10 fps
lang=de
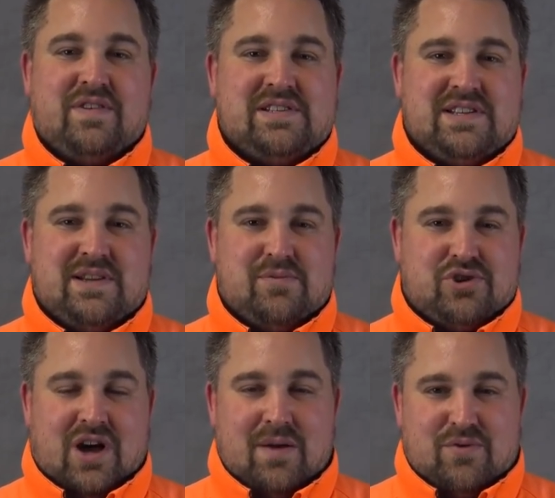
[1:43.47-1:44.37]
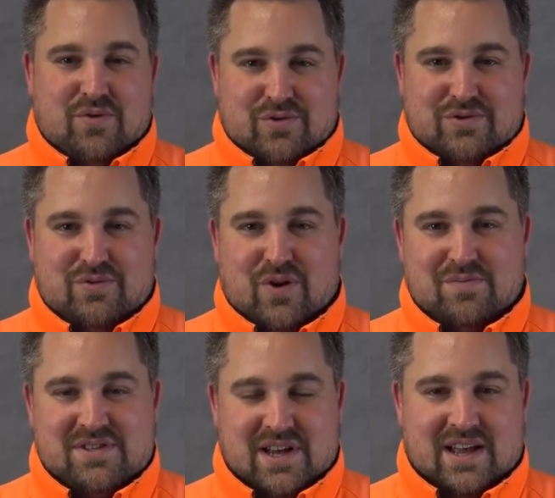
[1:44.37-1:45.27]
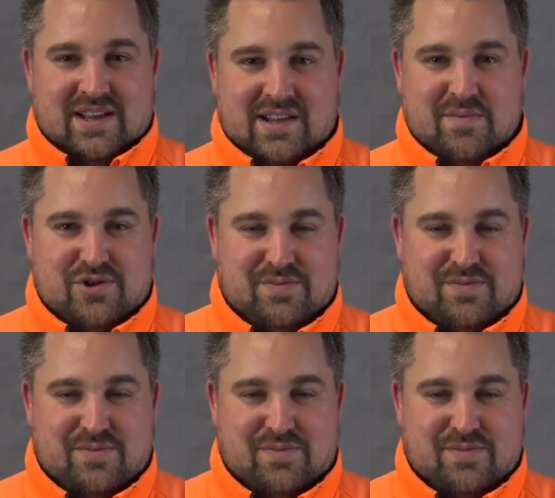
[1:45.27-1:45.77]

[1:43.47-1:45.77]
dann öffnet sich die Beschreibung und du kommst